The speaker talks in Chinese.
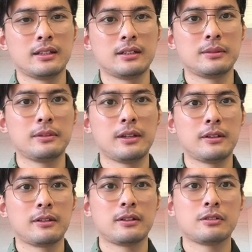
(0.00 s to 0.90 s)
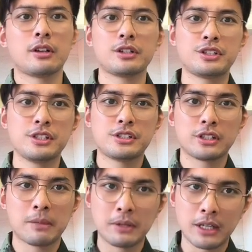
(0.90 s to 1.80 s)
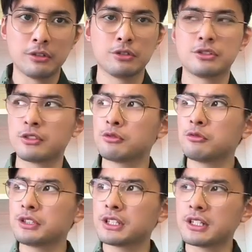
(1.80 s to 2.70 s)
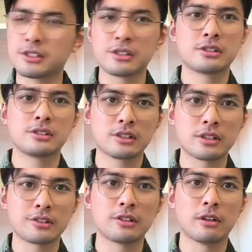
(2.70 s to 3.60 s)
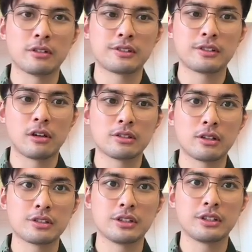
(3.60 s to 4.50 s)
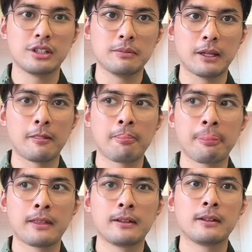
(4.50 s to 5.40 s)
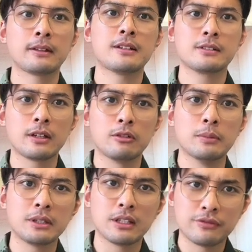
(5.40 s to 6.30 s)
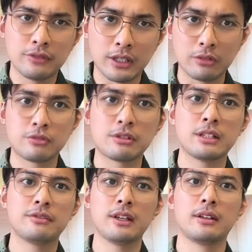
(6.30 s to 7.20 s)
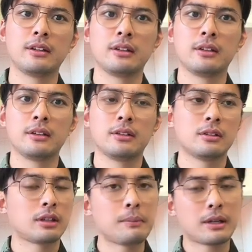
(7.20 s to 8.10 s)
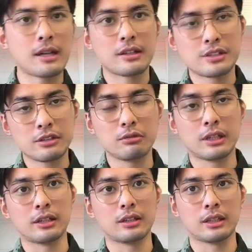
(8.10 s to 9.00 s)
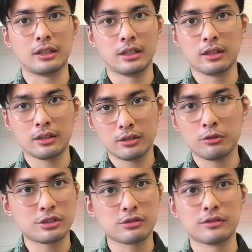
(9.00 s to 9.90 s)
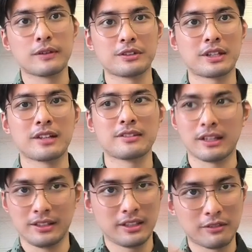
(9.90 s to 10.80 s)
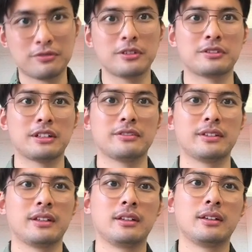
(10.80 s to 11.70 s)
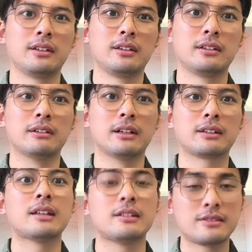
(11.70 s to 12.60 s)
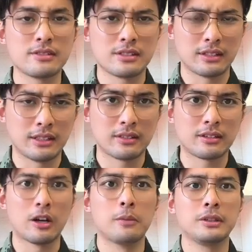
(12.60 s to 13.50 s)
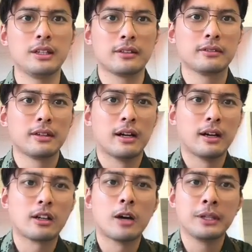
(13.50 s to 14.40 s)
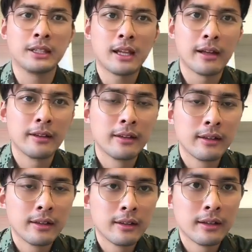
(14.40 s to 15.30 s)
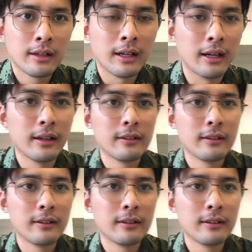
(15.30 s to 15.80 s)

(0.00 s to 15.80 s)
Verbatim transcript: 对不对？就好像汽车，他们很有优势，中国现在是世界上造造造车第一名，但是呢，我们得付很多专利费。他们开采稀土也一样的，你用这种方法去开采，你也得付我专利费，对吧？但你自己你搞不定啊，搞不赢的啊，